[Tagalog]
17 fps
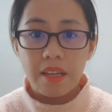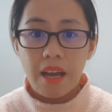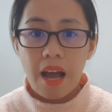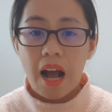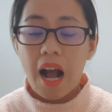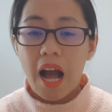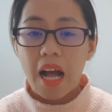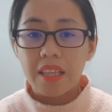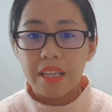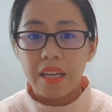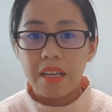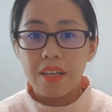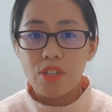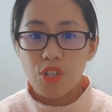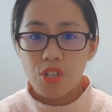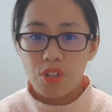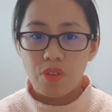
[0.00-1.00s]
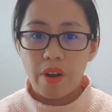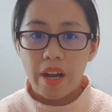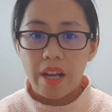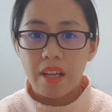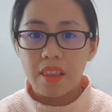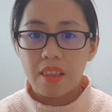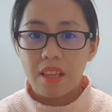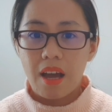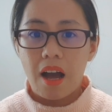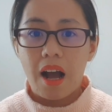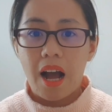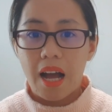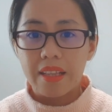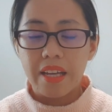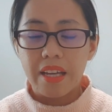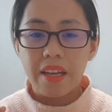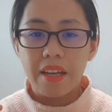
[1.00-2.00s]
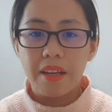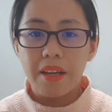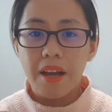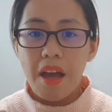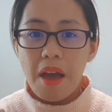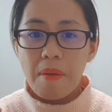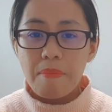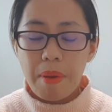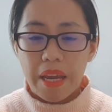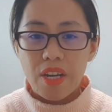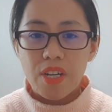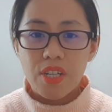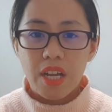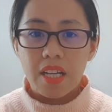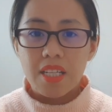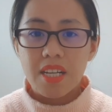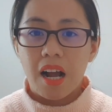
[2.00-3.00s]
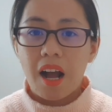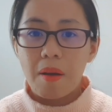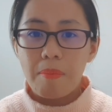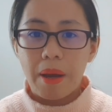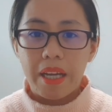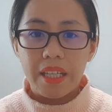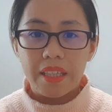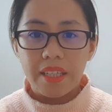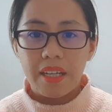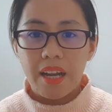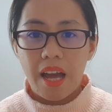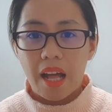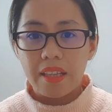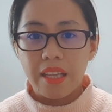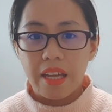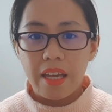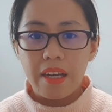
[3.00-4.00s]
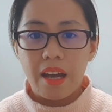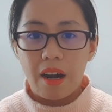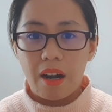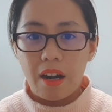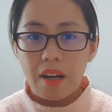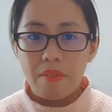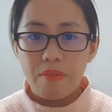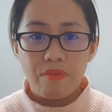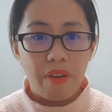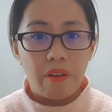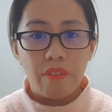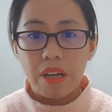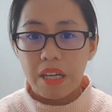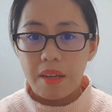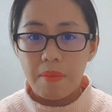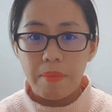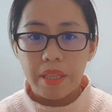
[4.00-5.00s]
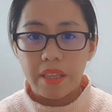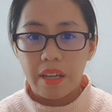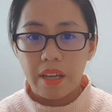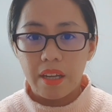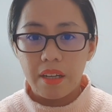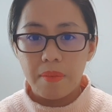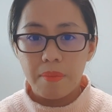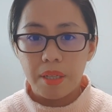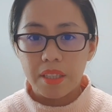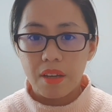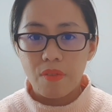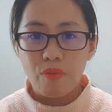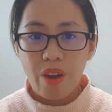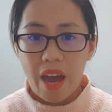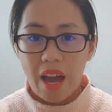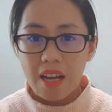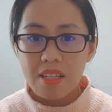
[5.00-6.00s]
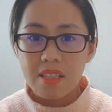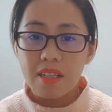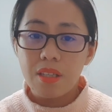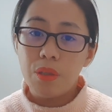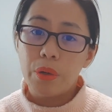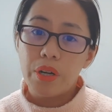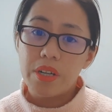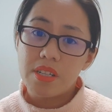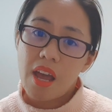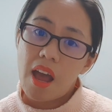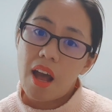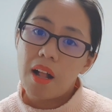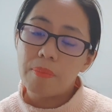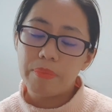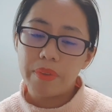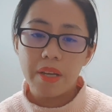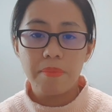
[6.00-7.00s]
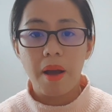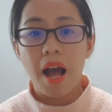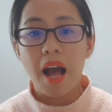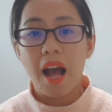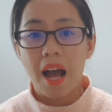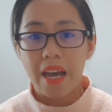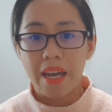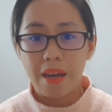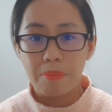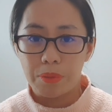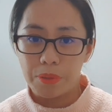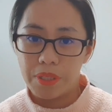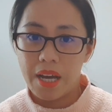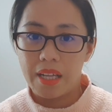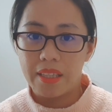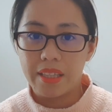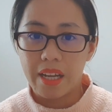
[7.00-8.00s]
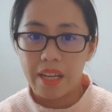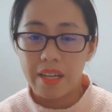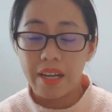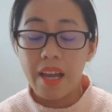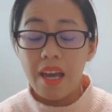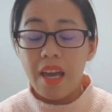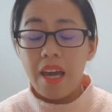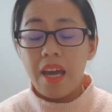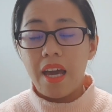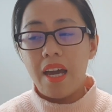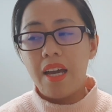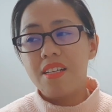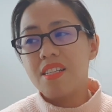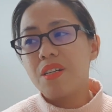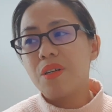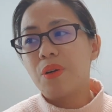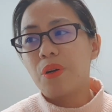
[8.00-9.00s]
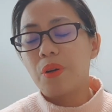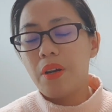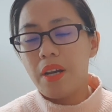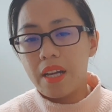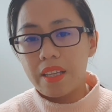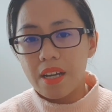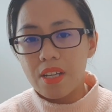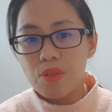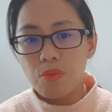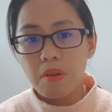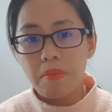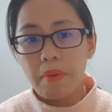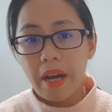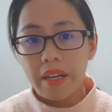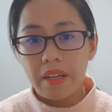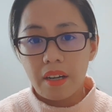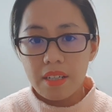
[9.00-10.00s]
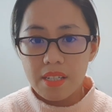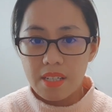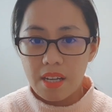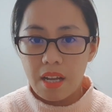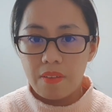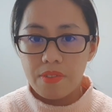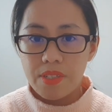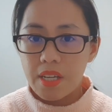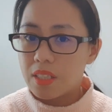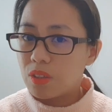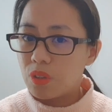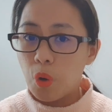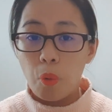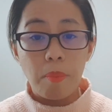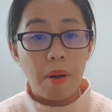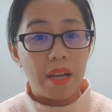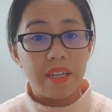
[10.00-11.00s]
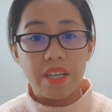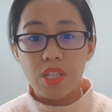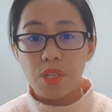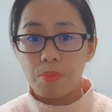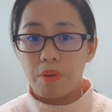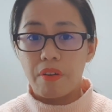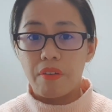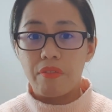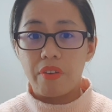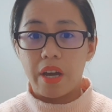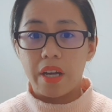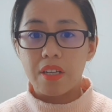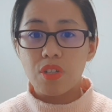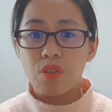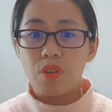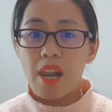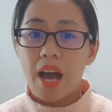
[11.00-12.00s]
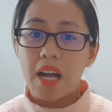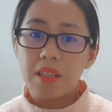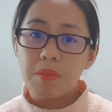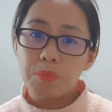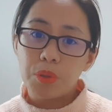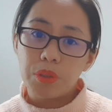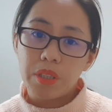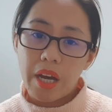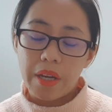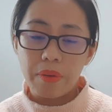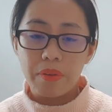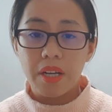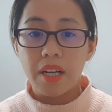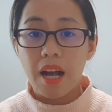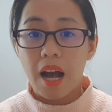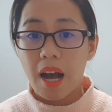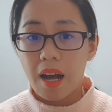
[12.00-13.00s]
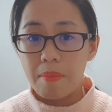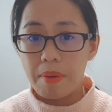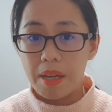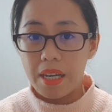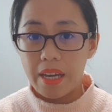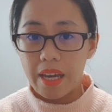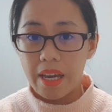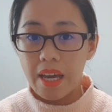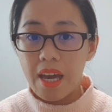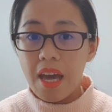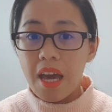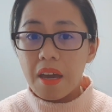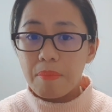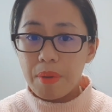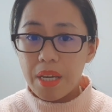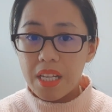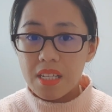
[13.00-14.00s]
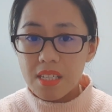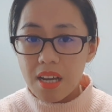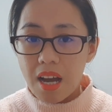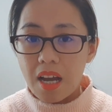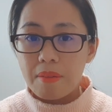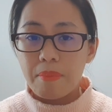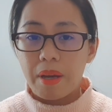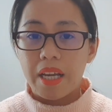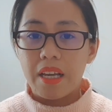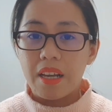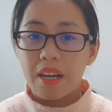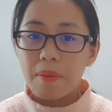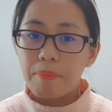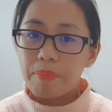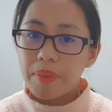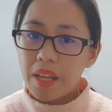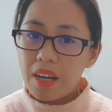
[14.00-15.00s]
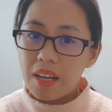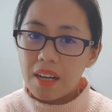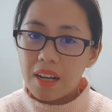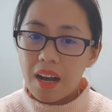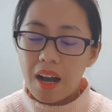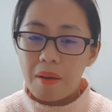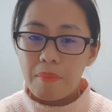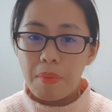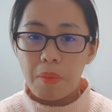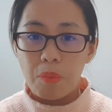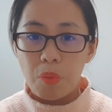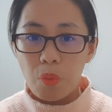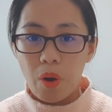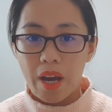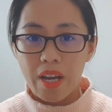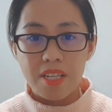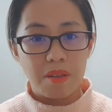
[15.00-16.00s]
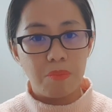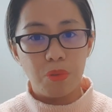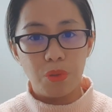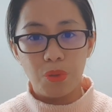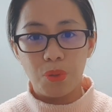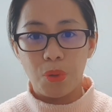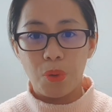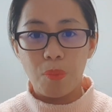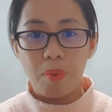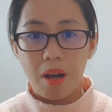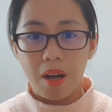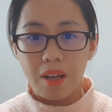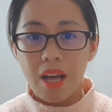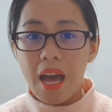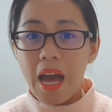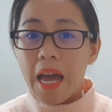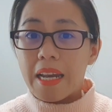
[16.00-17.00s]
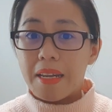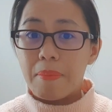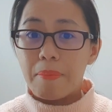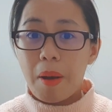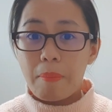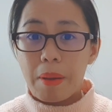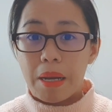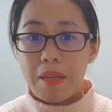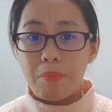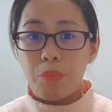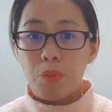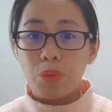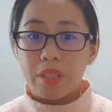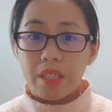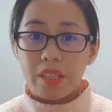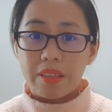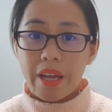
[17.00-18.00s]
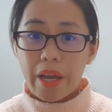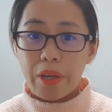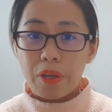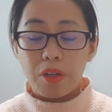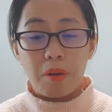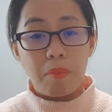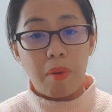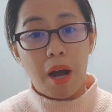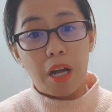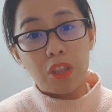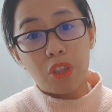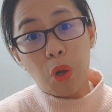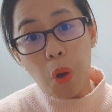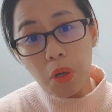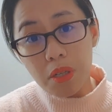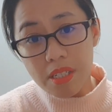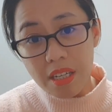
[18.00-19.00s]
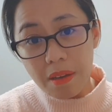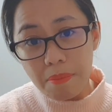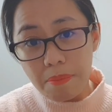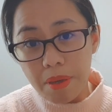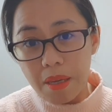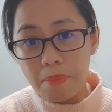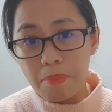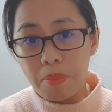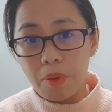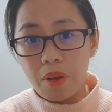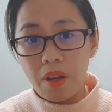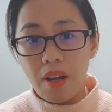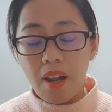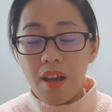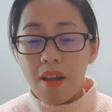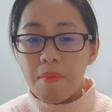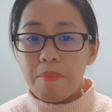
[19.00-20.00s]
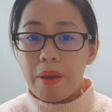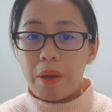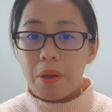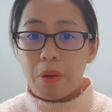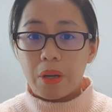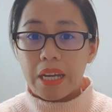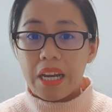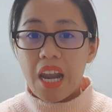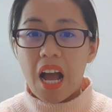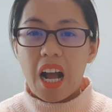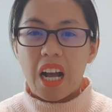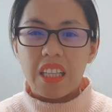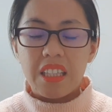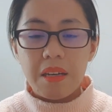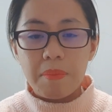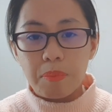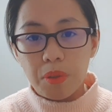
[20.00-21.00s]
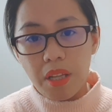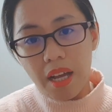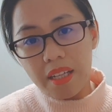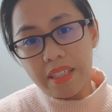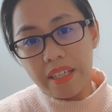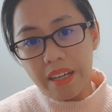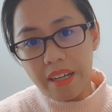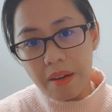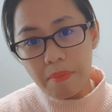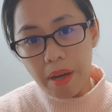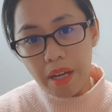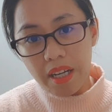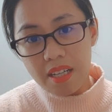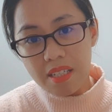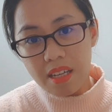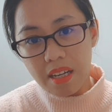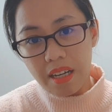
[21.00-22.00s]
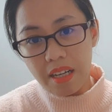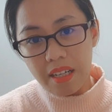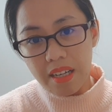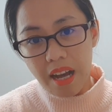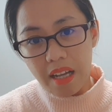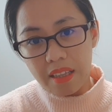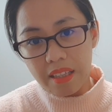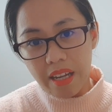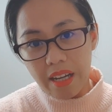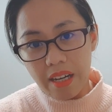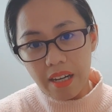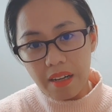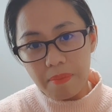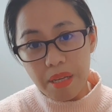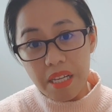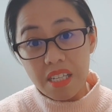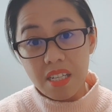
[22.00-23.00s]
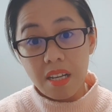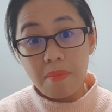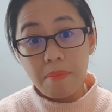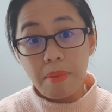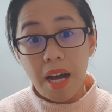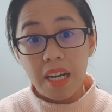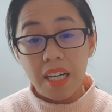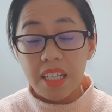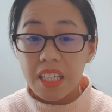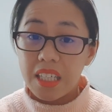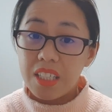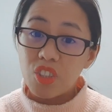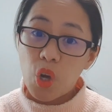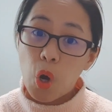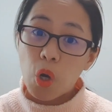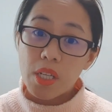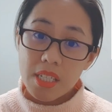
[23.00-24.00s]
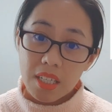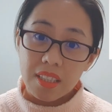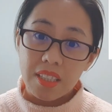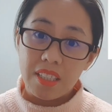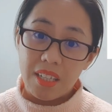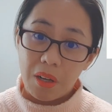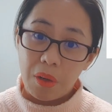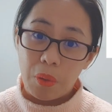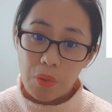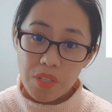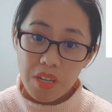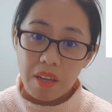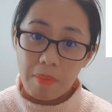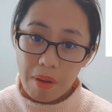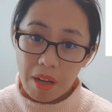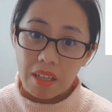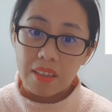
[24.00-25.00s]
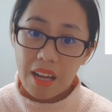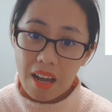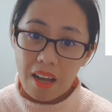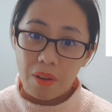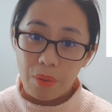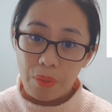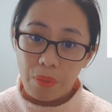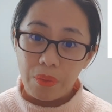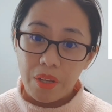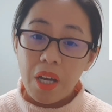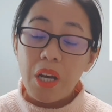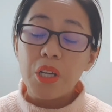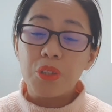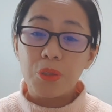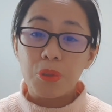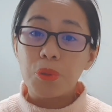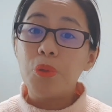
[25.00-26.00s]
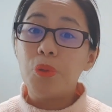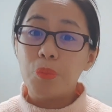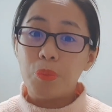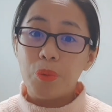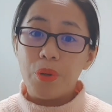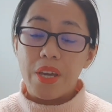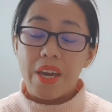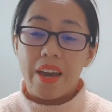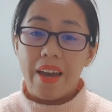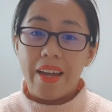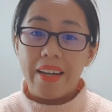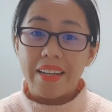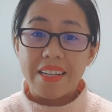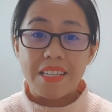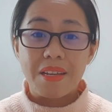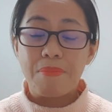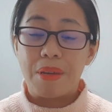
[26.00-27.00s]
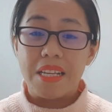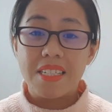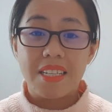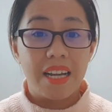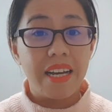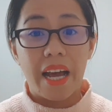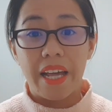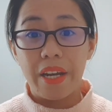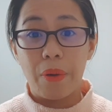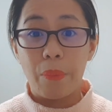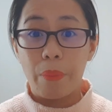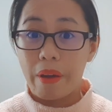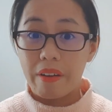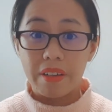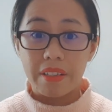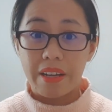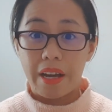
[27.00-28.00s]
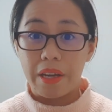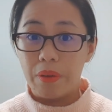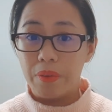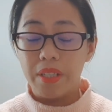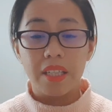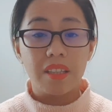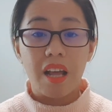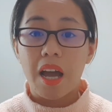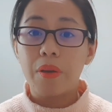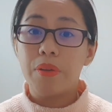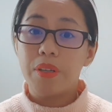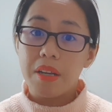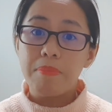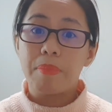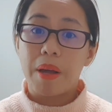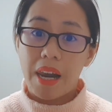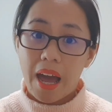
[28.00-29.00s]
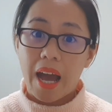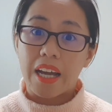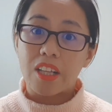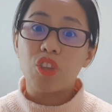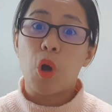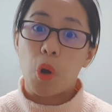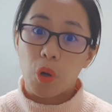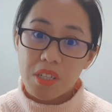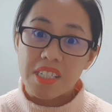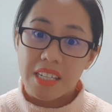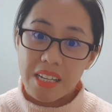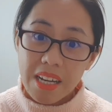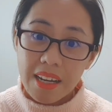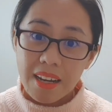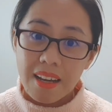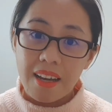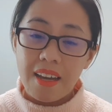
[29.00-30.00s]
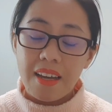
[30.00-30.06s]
Ang ating strength, ang ating patience, ang kabaitan natin are very limited. But if we ask the Lord's help, then makakaya po natin. And siguro let us remind ourselves that nobody is perfect. So lahat po tayo nagkakamali. Minsan, mahirap talaga mamuhay sa mundo pag napapalibutan tayo ng mga toxic people. Pero kailangan din po natin i-remind ang sarili natin, minsan ba naging toxic din ako sa ibang tao? Totoo po yan. Kasi minsan unaware tayo na tayo din pala ay toxic.